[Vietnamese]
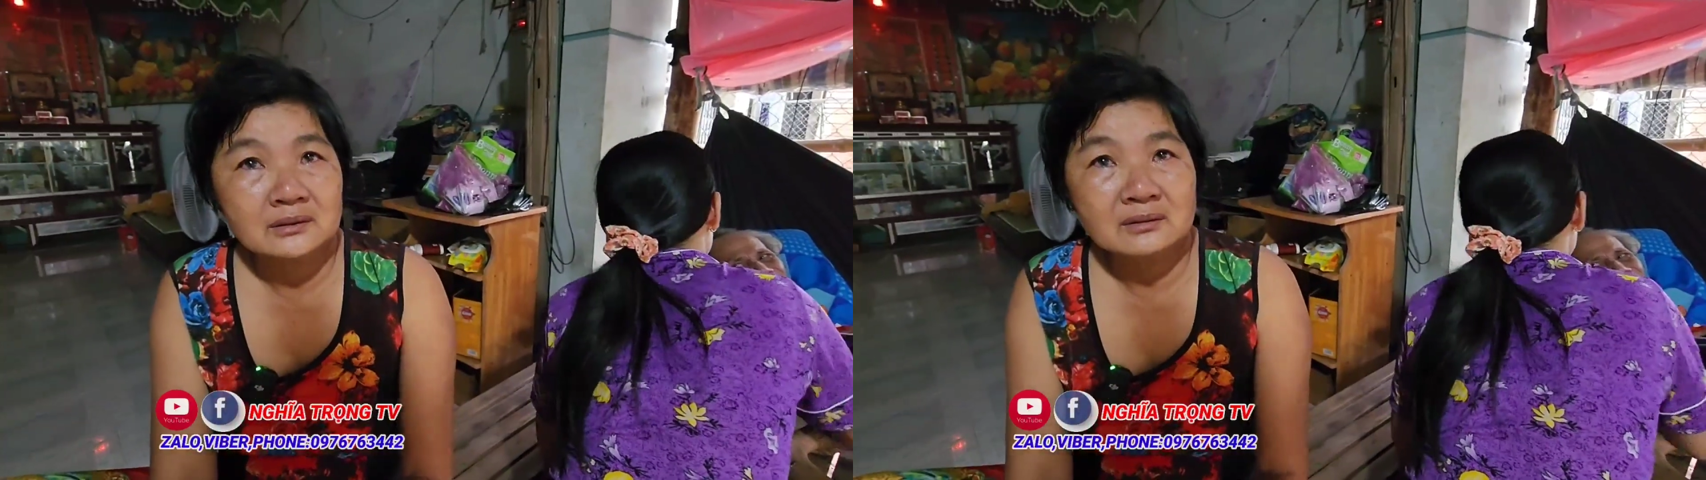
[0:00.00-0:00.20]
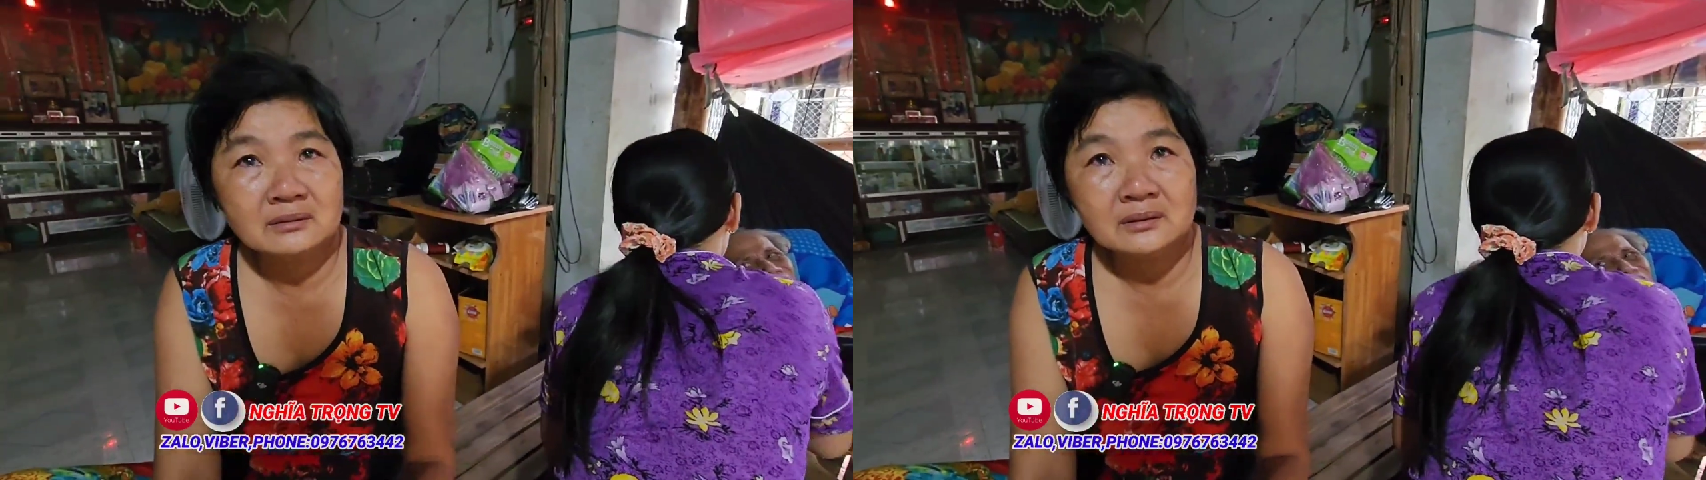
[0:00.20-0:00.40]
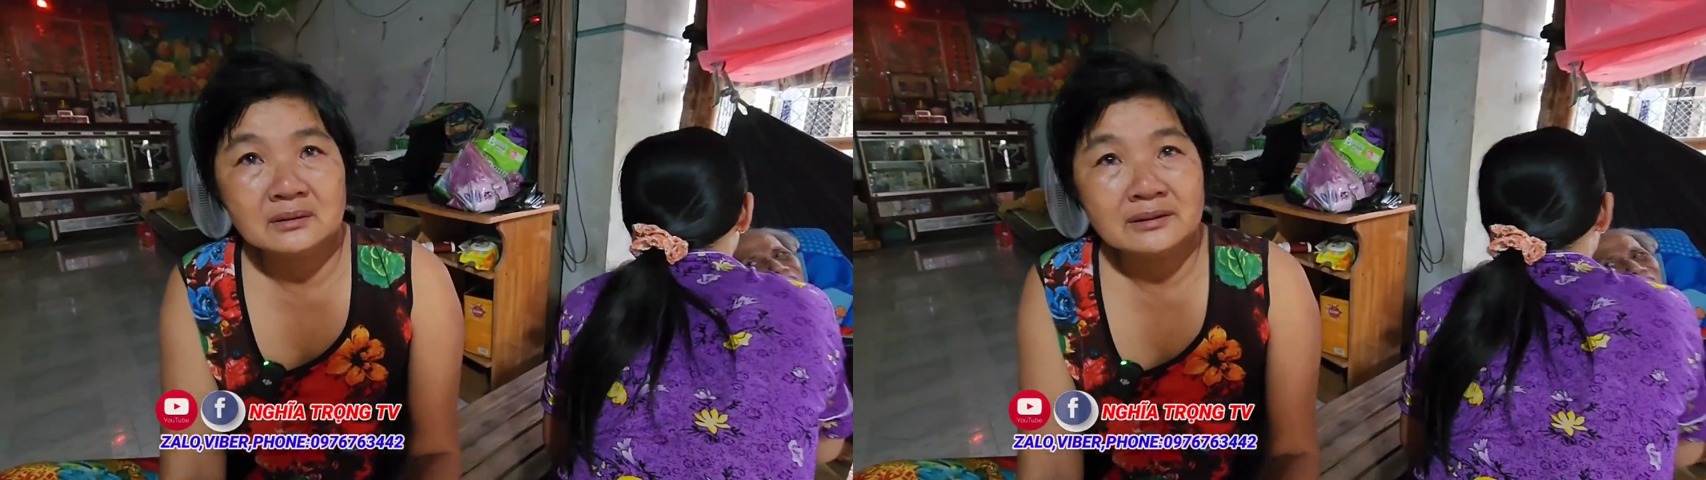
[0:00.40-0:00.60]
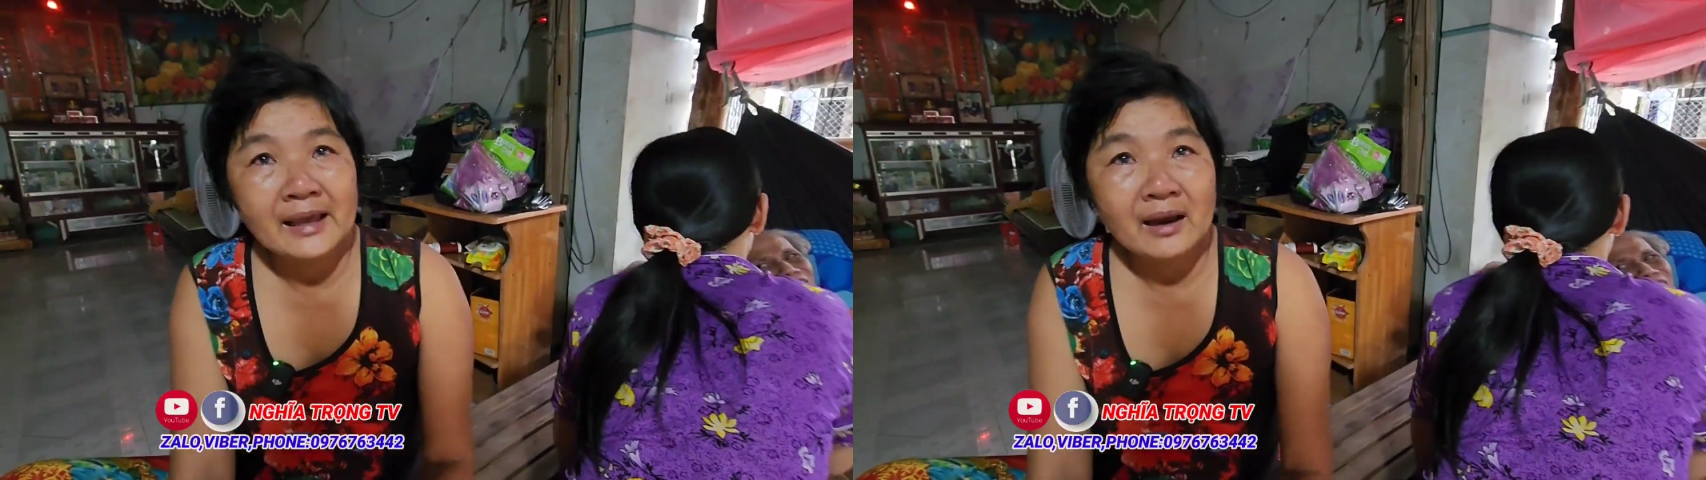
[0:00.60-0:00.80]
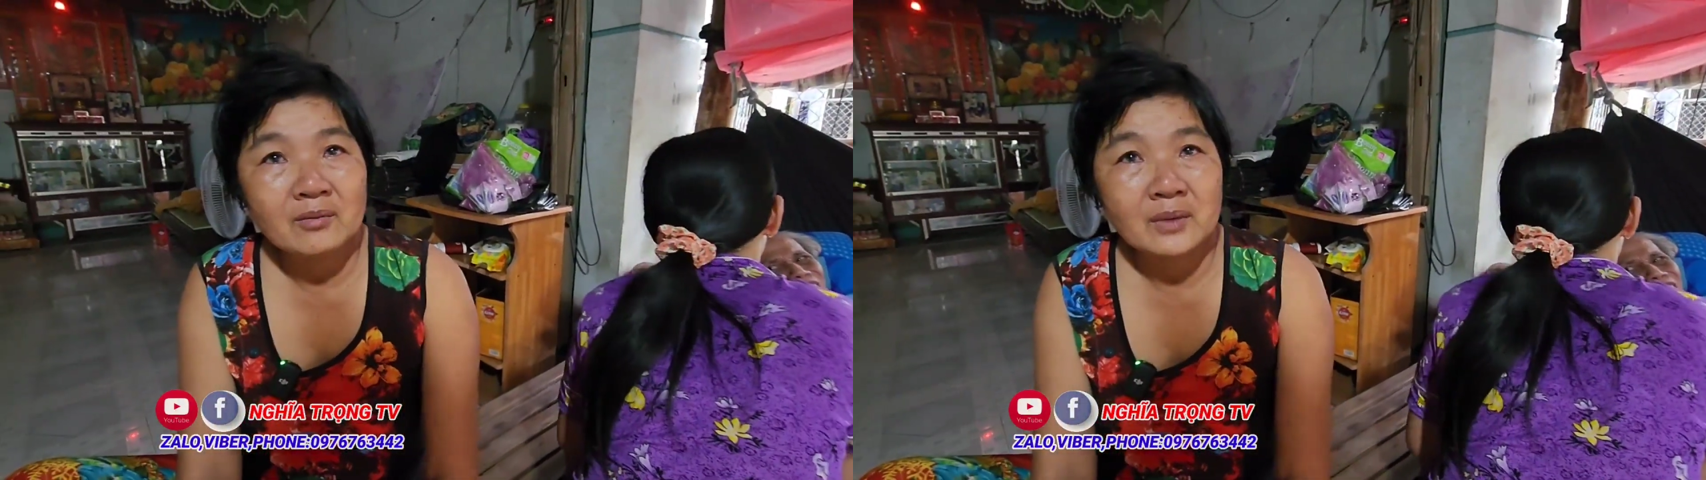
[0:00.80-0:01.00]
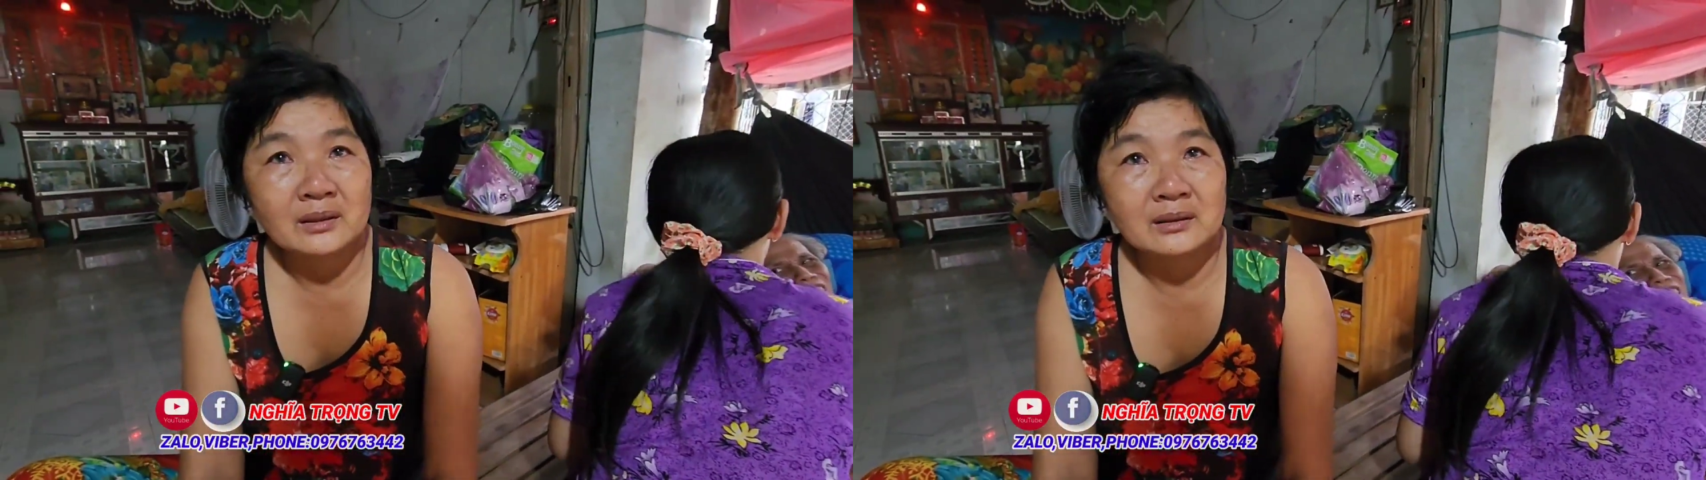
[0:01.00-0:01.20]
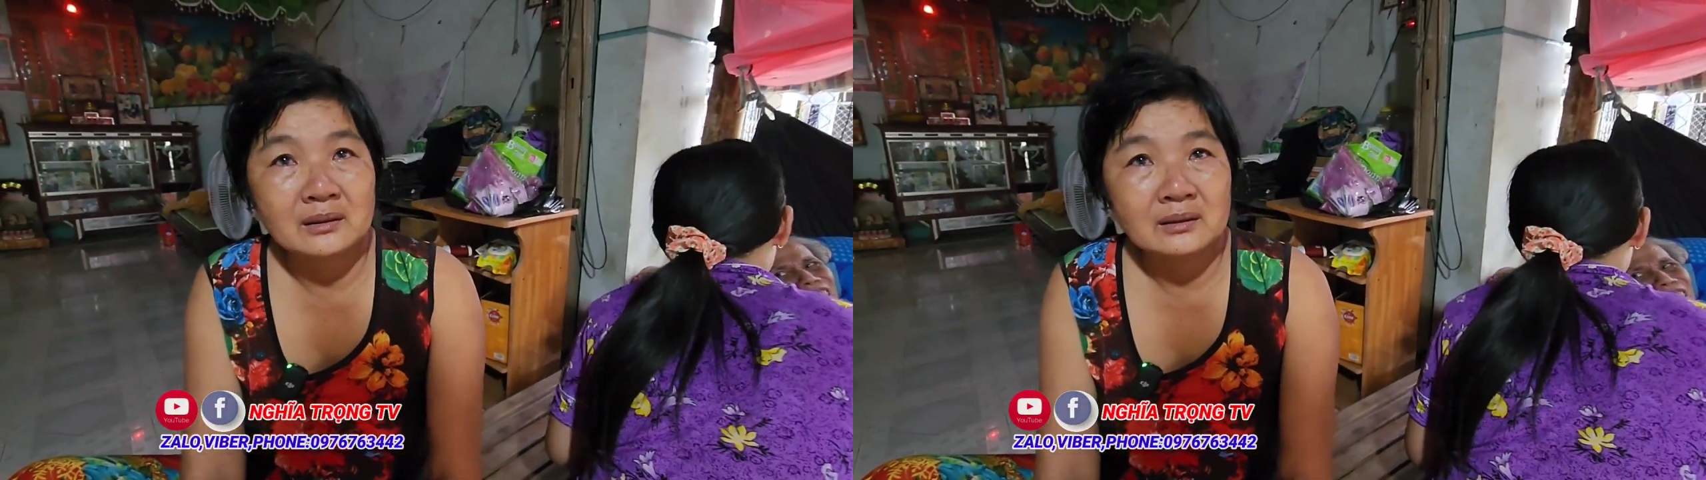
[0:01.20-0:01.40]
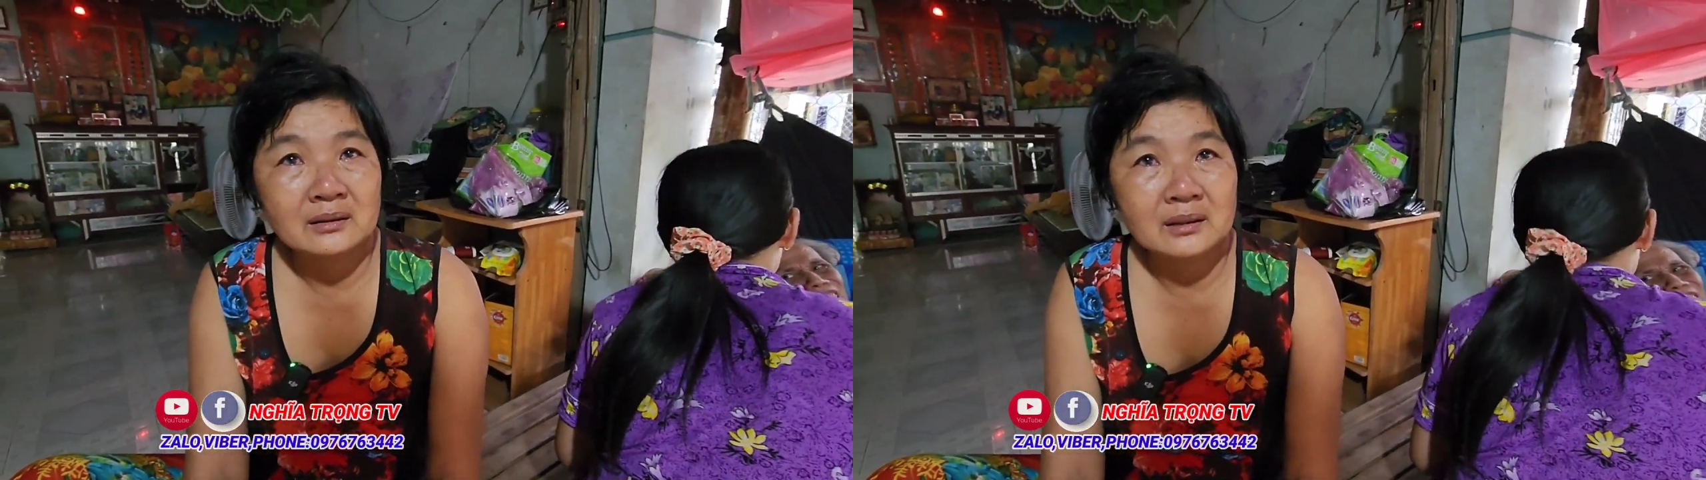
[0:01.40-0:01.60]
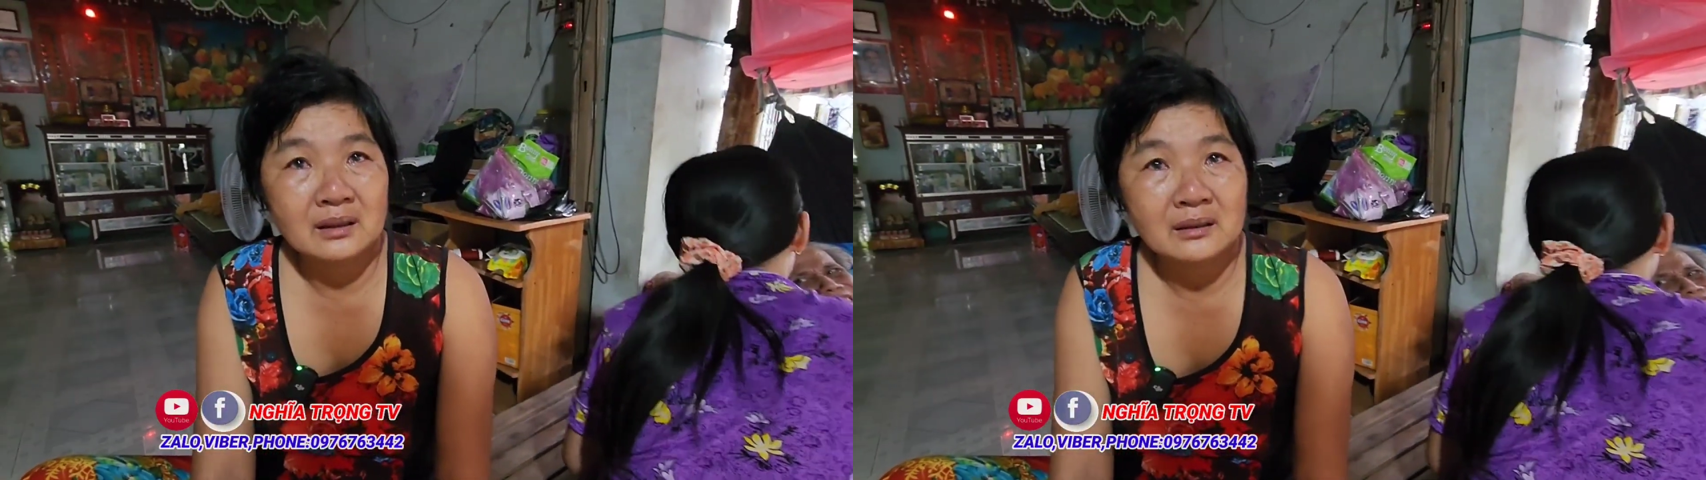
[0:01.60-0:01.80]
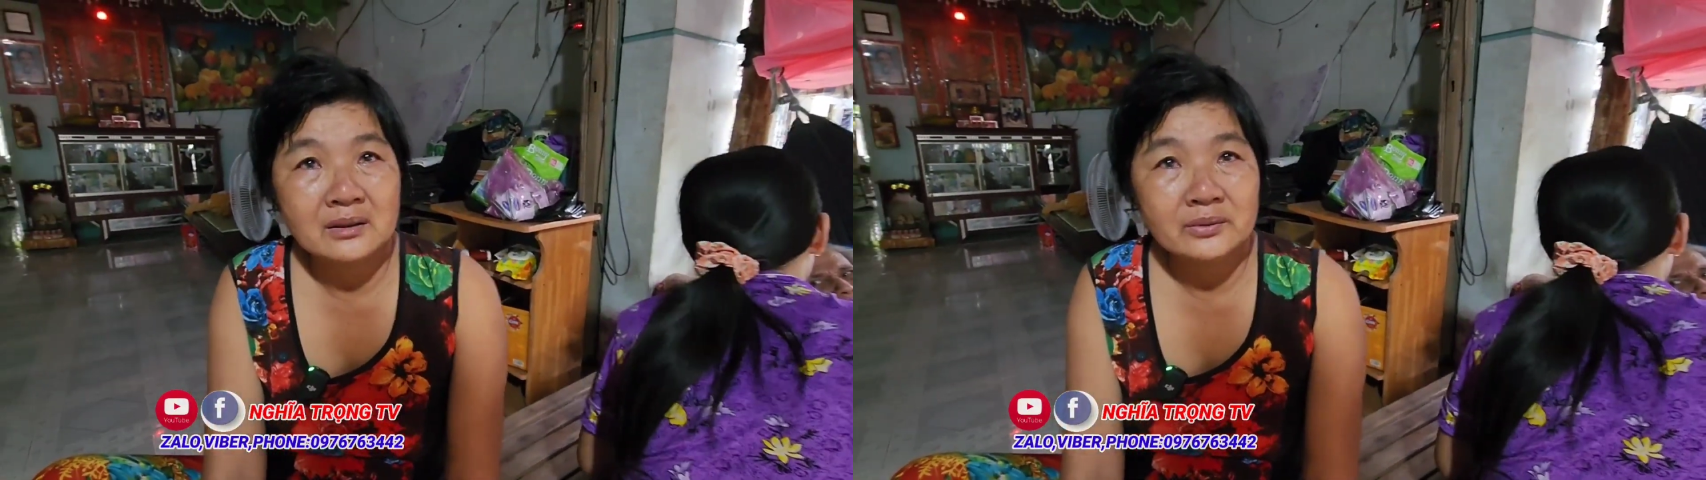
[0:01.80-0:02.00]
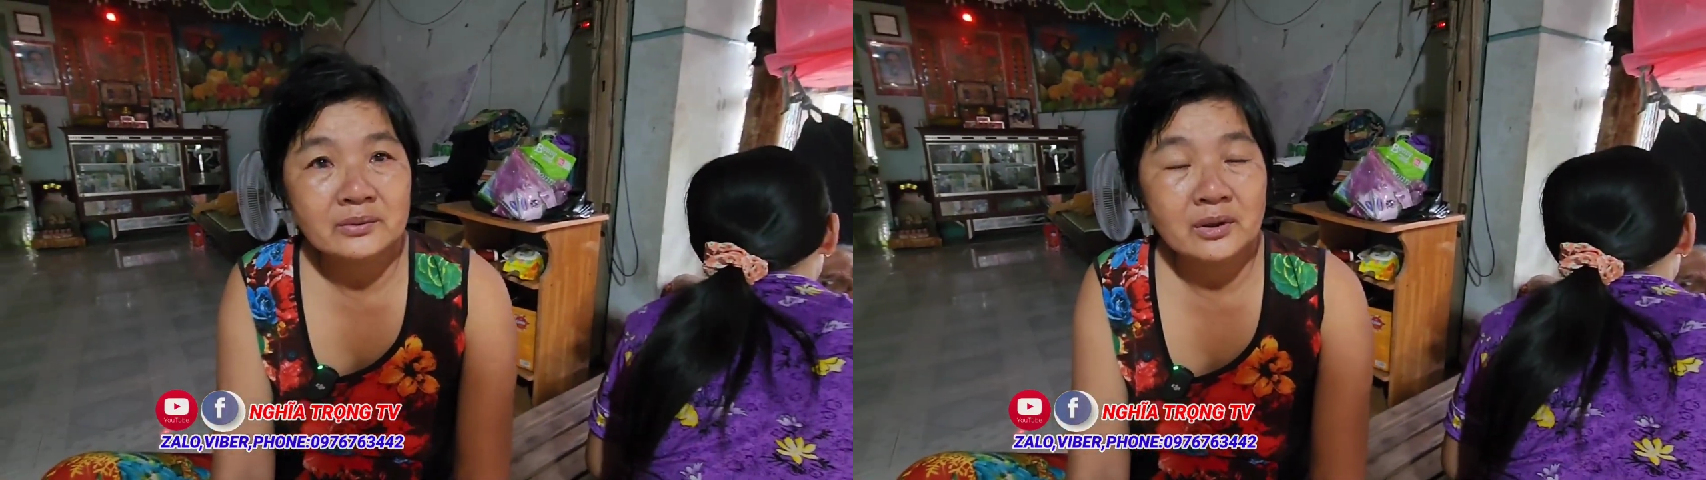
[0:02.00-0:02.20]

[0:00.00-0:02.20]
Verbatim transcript: nó đau bệnh đó bây giờ nó yếu